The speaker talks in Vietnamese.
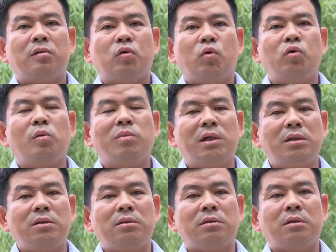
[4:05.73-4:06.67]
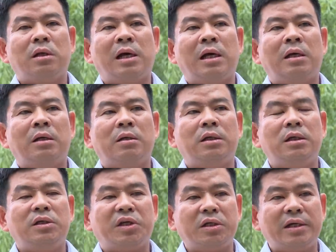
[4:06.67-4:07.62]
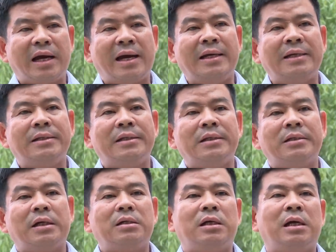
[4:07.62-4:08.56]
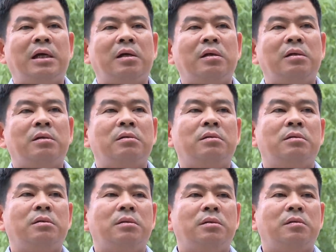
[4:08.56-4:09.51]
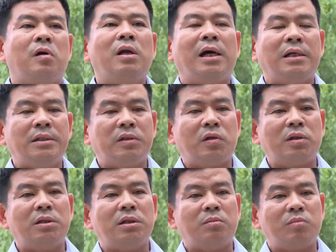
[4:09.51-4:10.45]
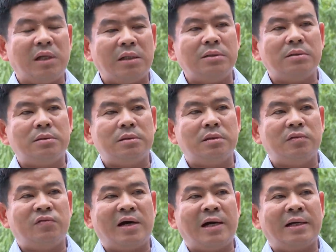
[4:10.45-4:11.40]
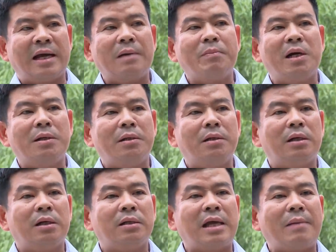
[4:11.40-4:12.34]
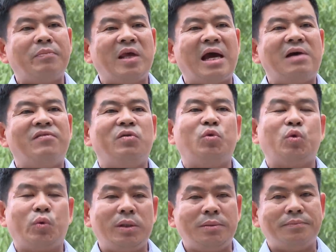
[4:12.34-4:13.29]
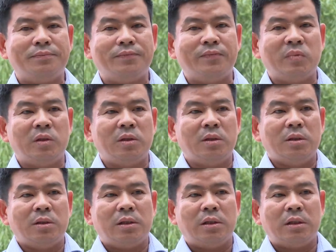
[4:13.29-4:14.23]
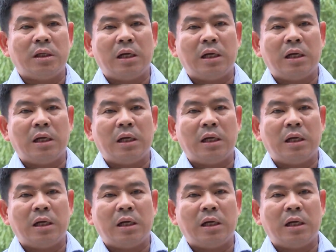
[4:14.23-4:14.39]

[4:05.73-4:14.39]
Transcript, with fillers: chuỗi cung ứng là khi triển khai thì rất là có lợi cho người nông dân và các bên tham gia vào chuỗi. Thì